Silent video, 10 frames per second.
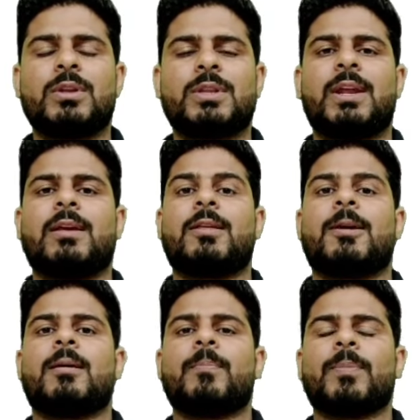किस तरीके
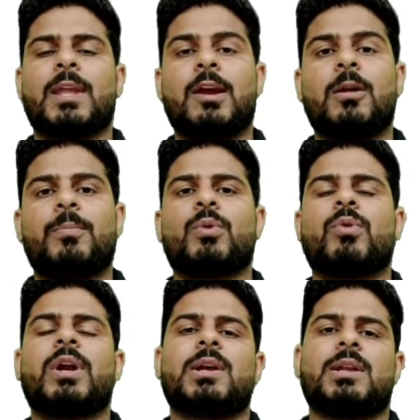से केयर
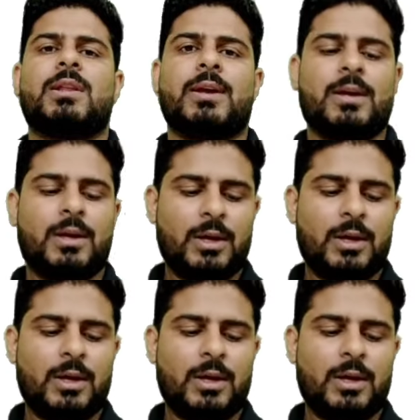प्रोवाइड करती है